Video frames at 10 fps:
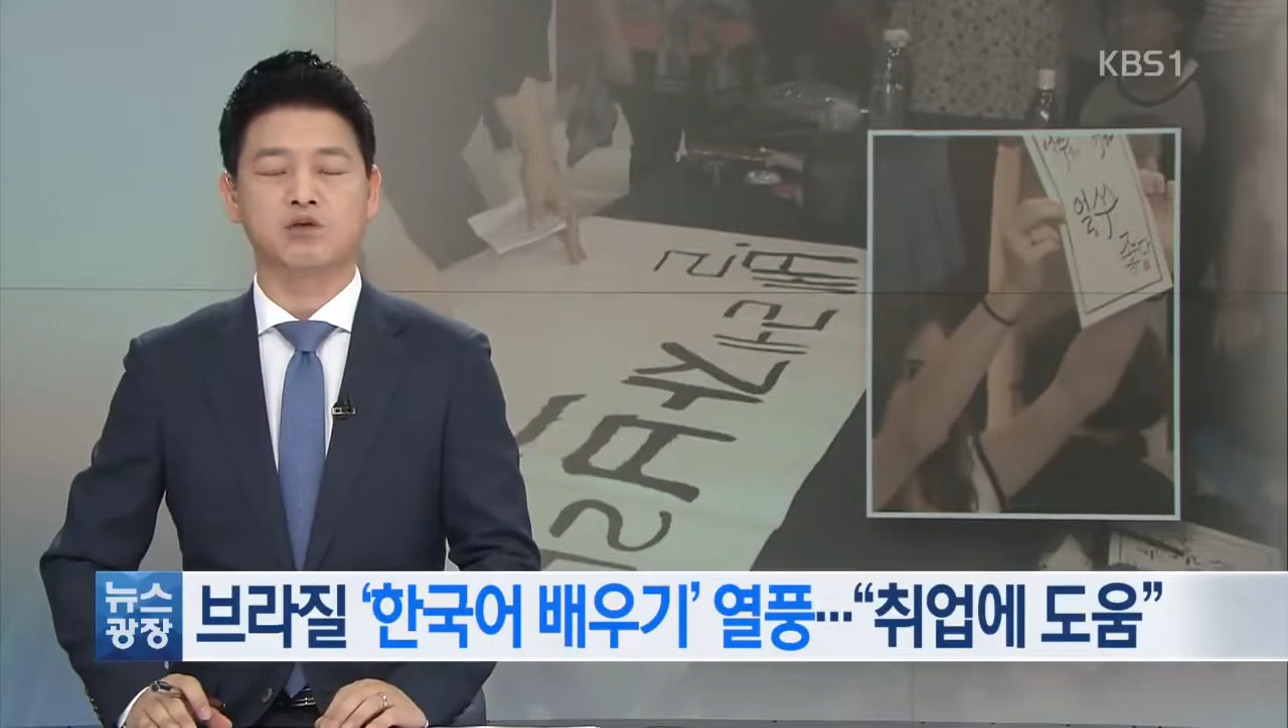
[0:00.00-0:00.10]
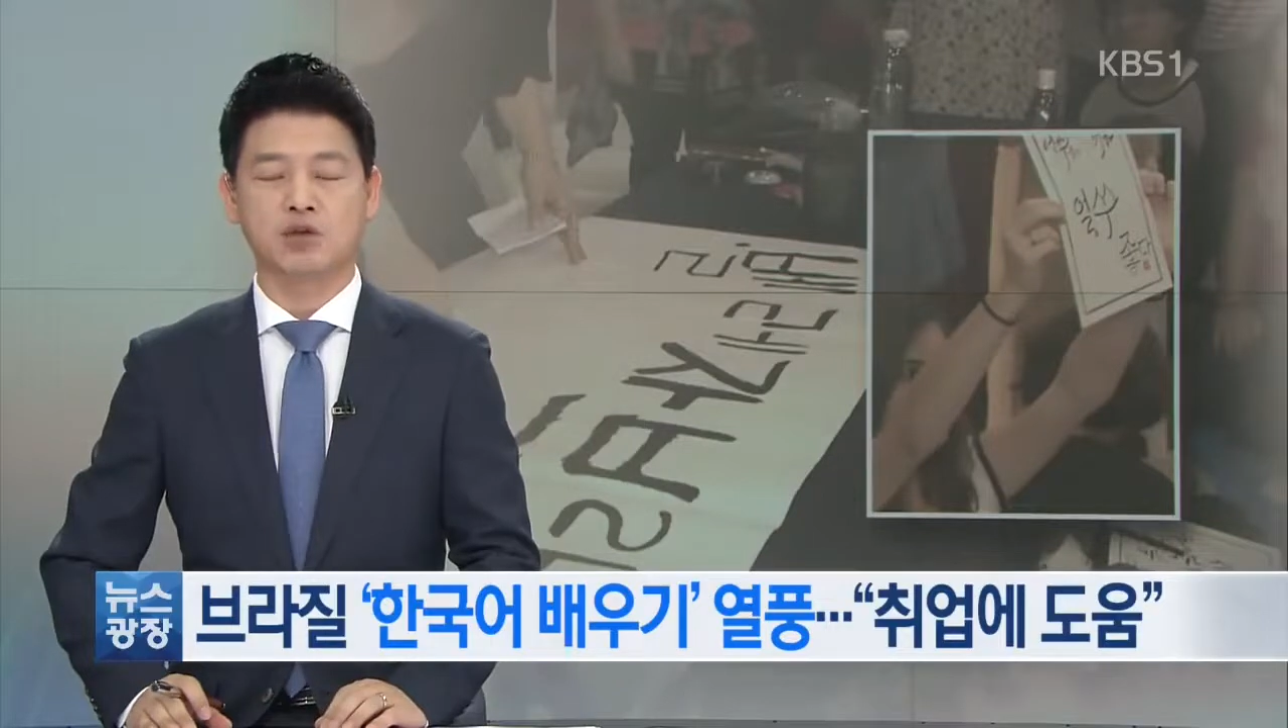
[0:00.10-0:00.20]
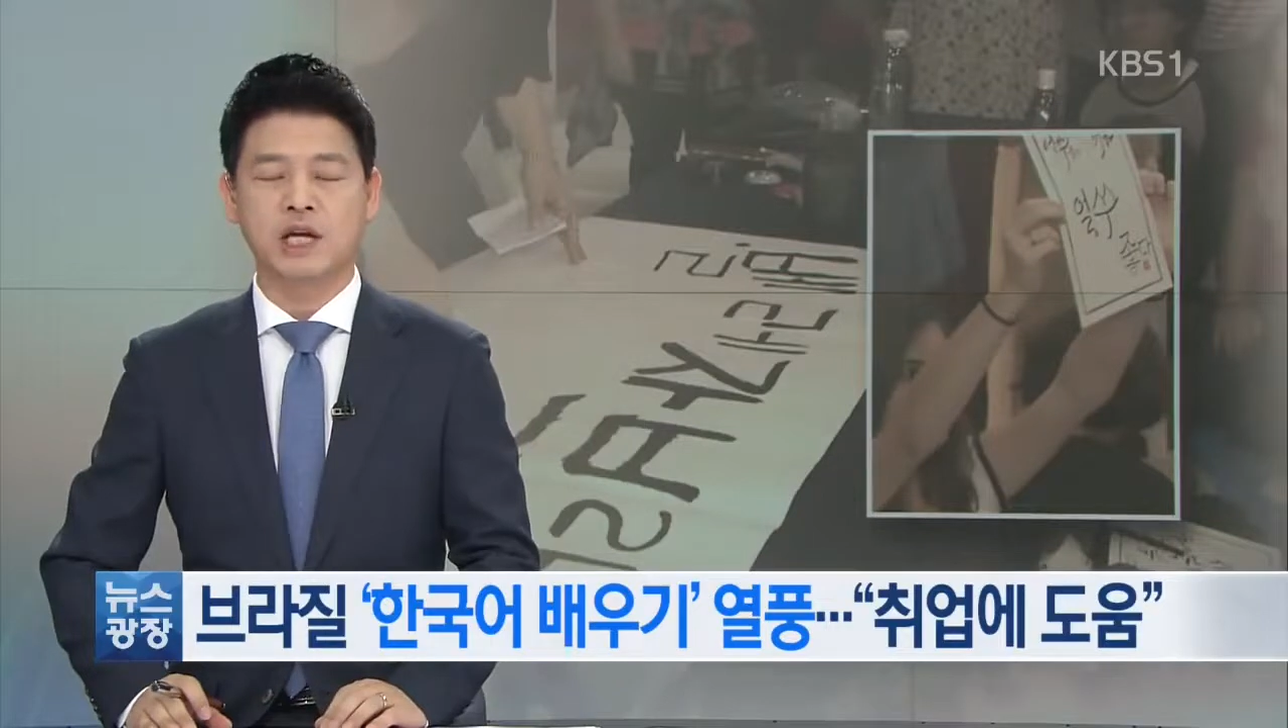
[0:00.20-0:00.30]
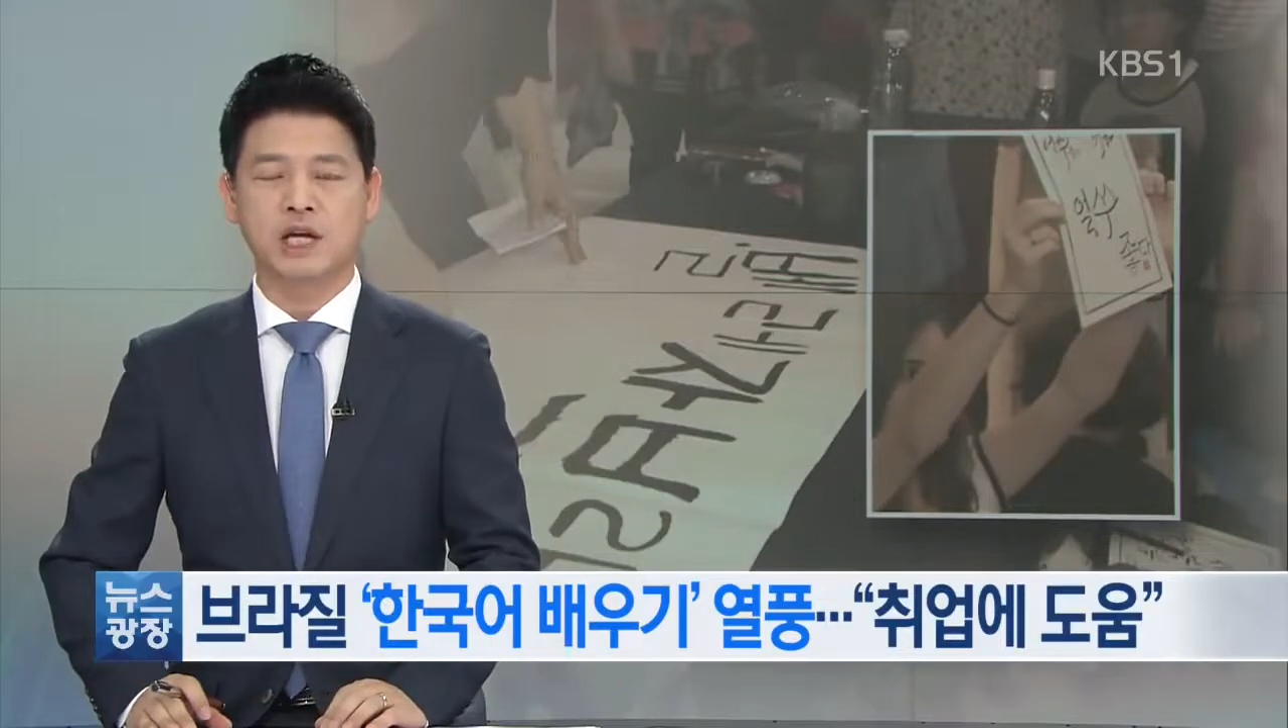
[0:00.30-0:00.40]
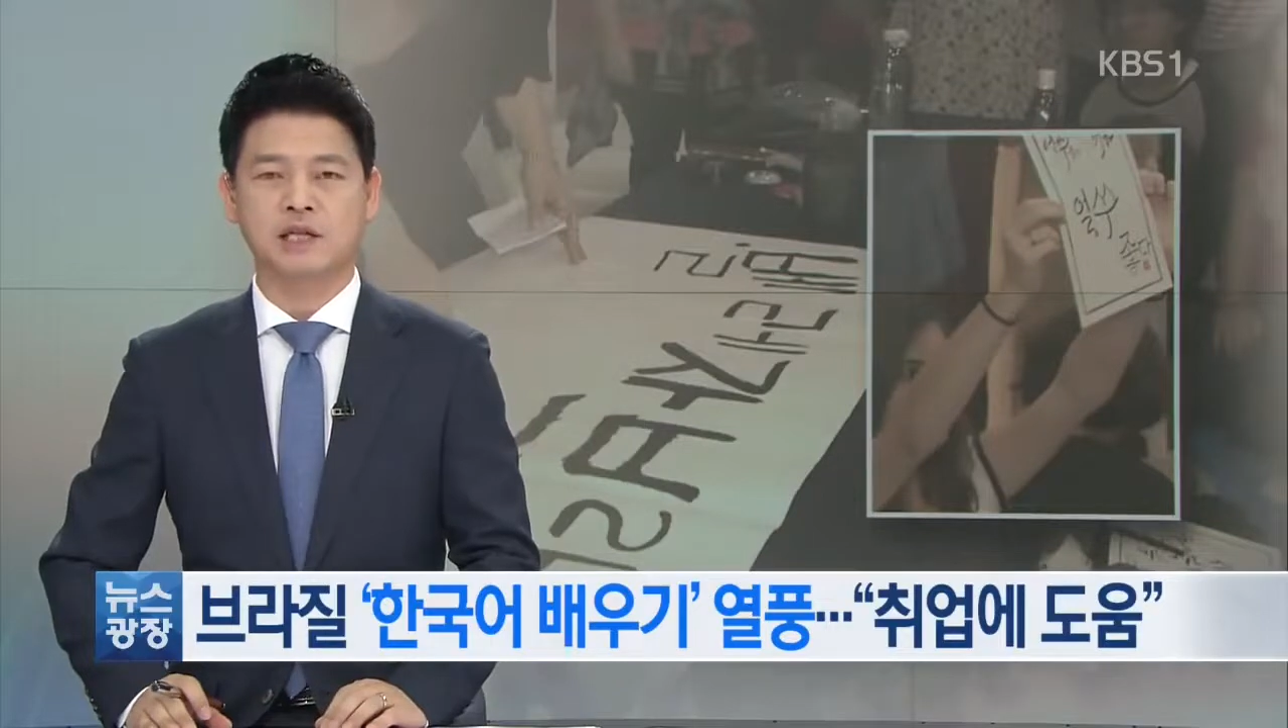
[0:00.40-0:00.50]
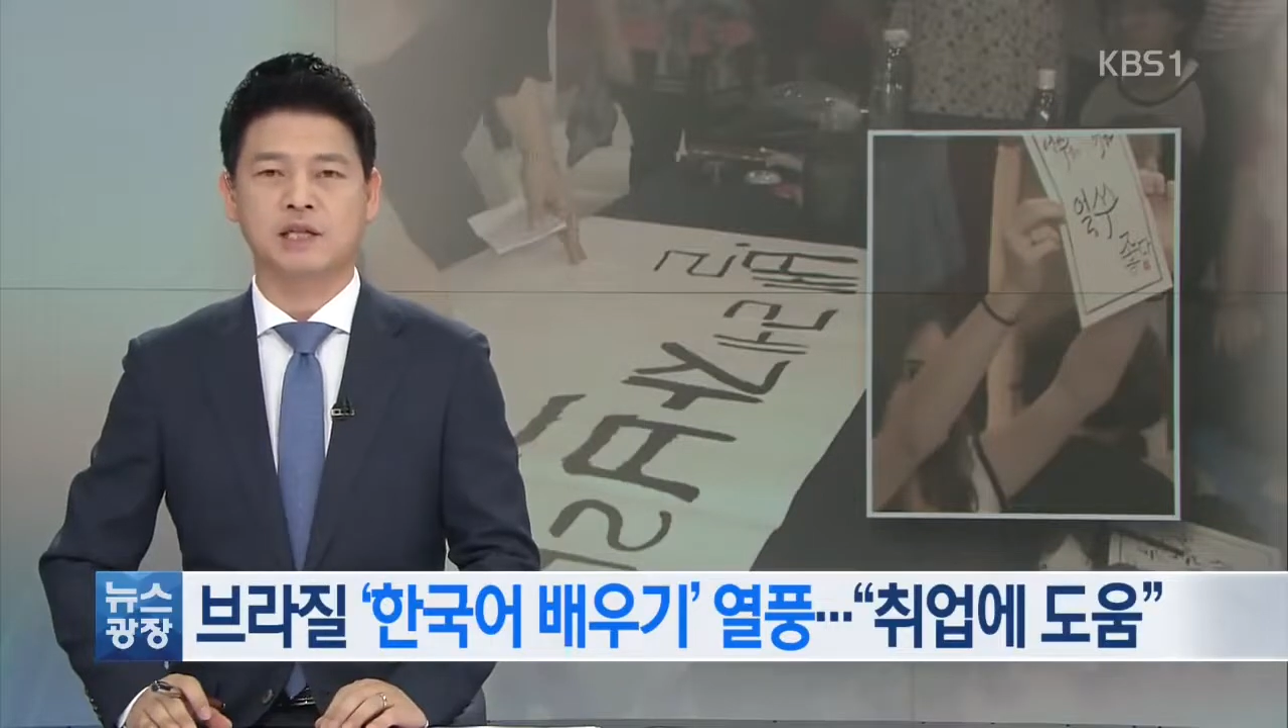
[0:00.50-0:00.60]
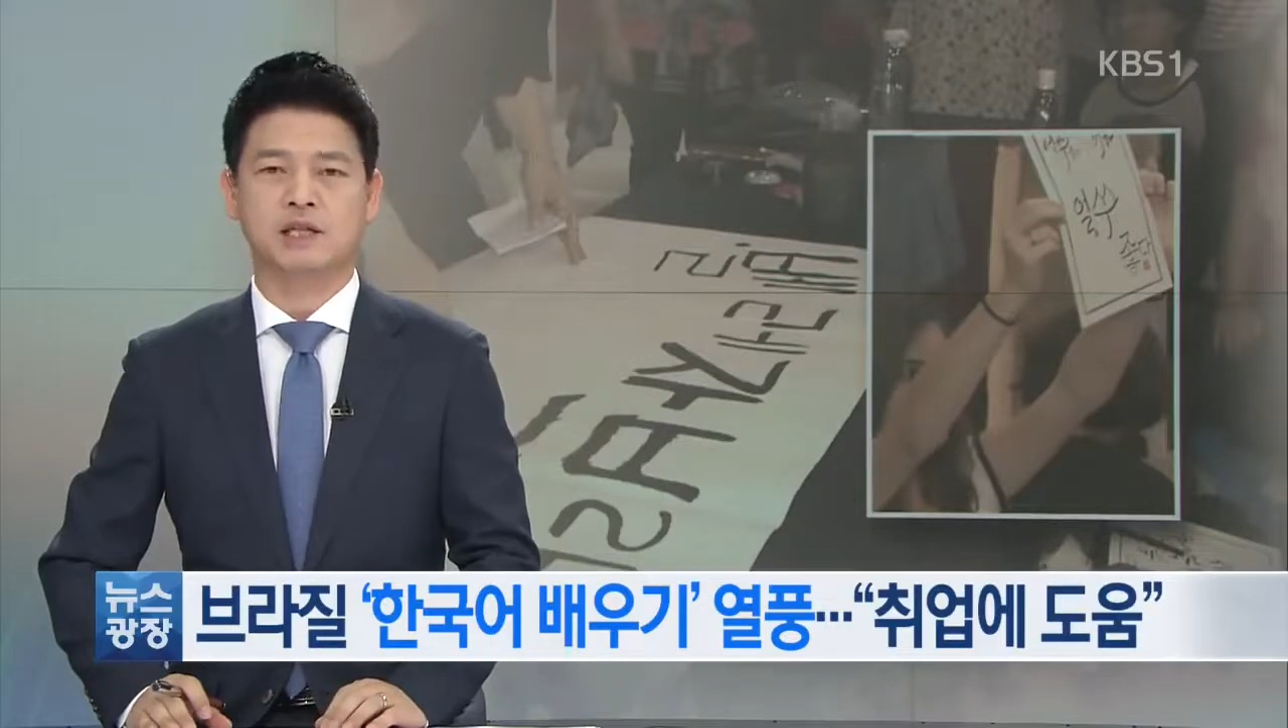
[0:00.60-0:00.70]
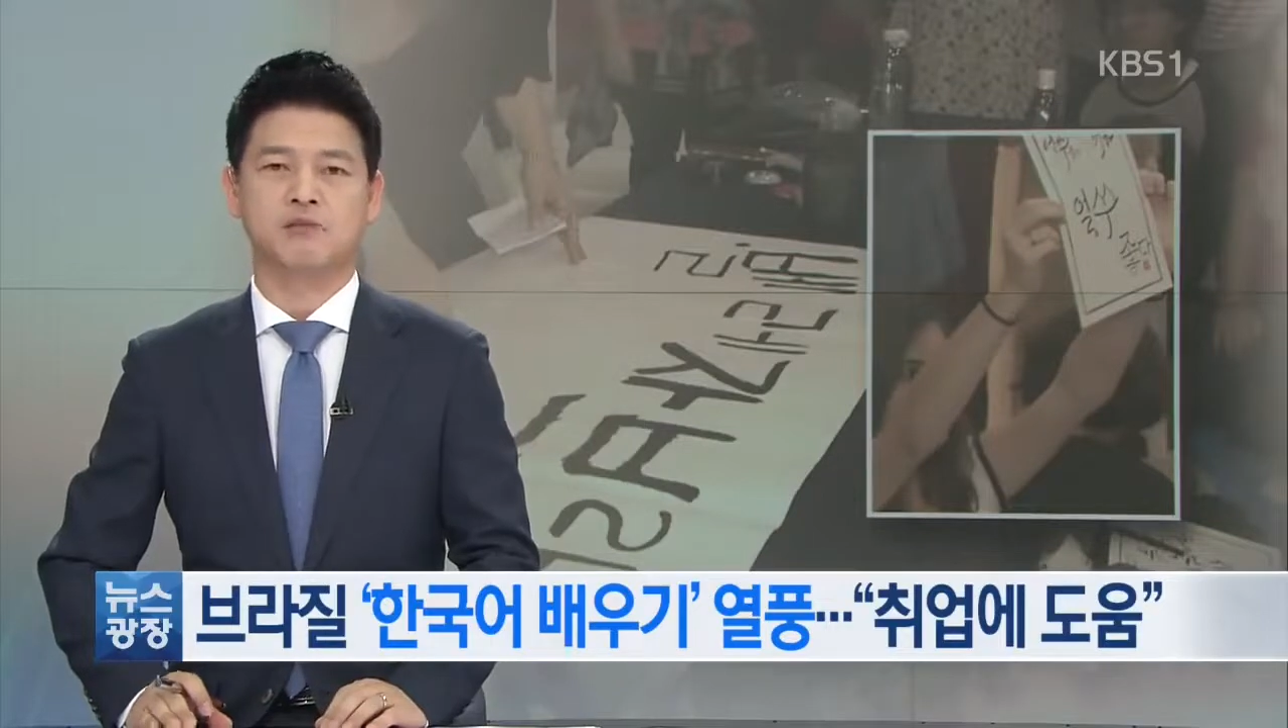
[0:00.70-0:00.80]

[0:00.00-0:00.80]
유리하기